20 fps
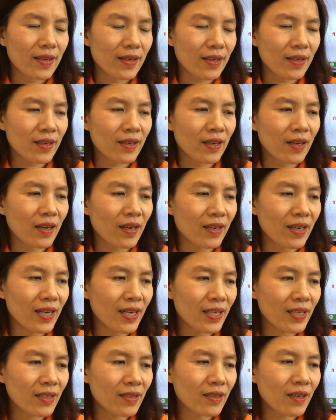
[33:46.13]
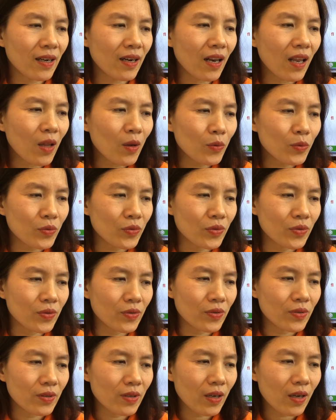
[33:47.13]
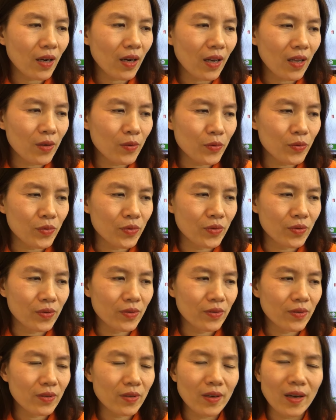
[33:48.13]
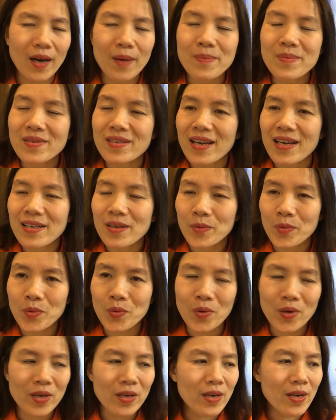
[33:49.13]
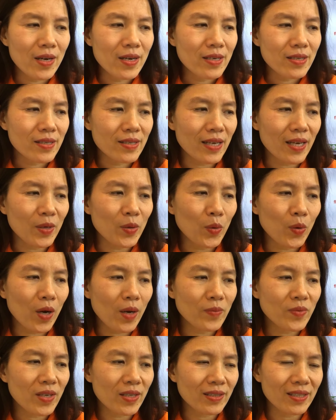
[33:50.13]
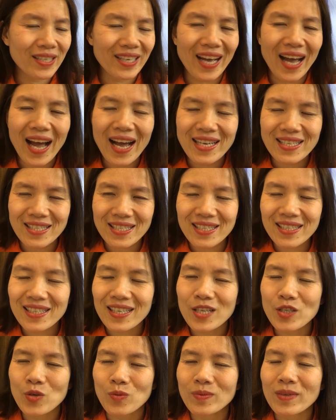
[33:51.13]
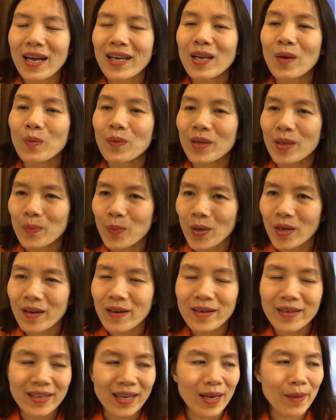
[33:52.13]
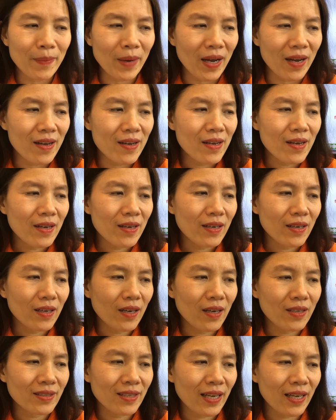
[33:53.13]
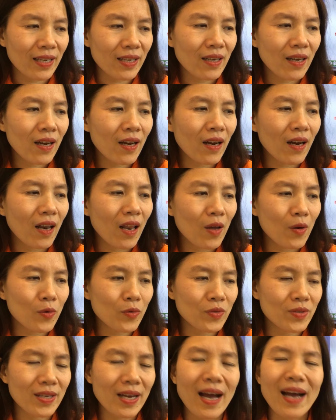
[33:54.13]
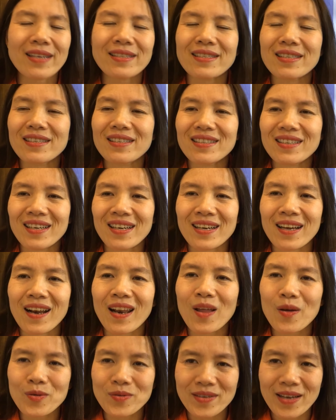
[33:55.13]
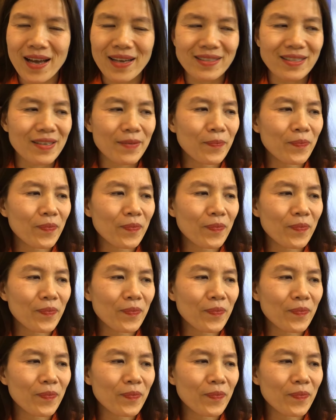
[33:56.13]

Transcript: À, ở đây thì clothes, clothes có âm z ở cuối sẽ đổi âm sang từ at khi chúng ta đọc lên một hơi các em ạ. À, thành clothes at, à, clothes at.